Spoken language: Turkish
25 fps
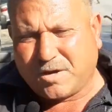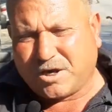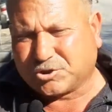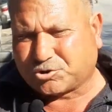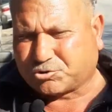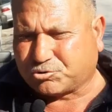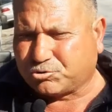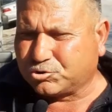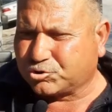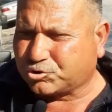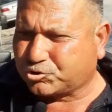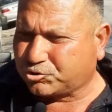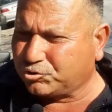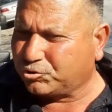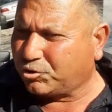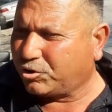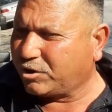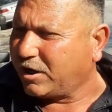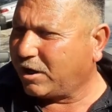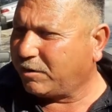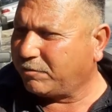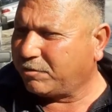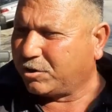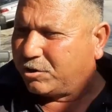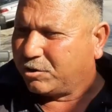5 kuruşunu
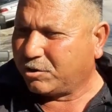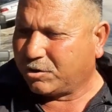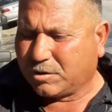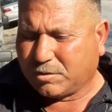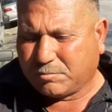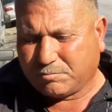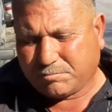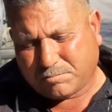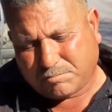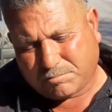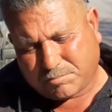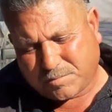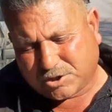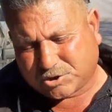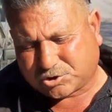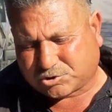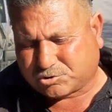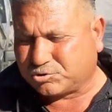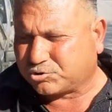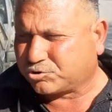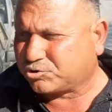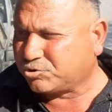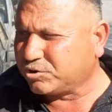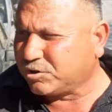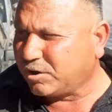oraya veriyorum 5
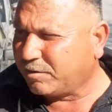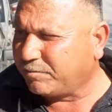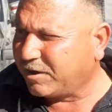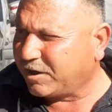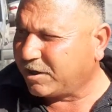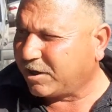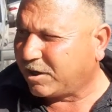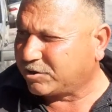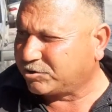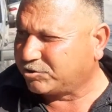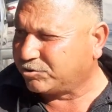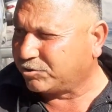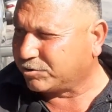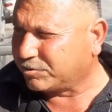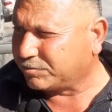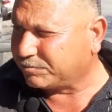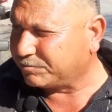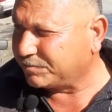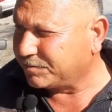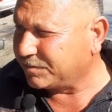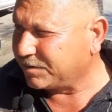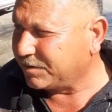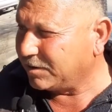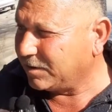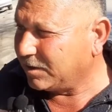kuruşunu da ben harcıyorum.
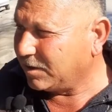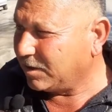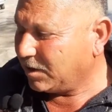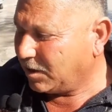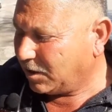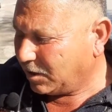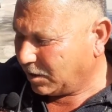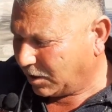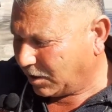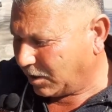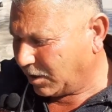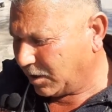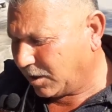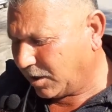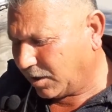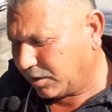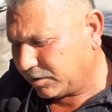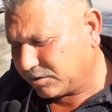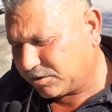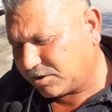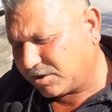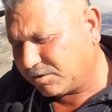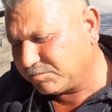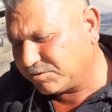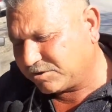Allah
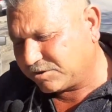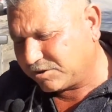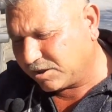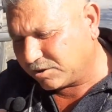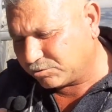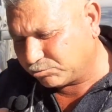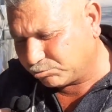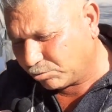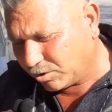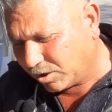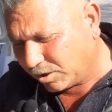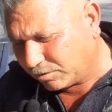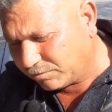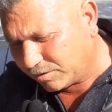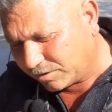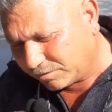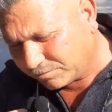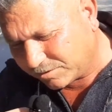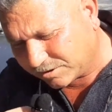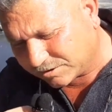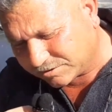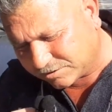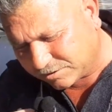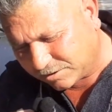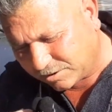kimseye zuval
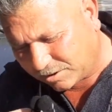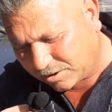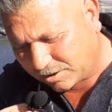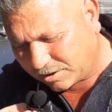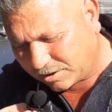vermesin nasıl,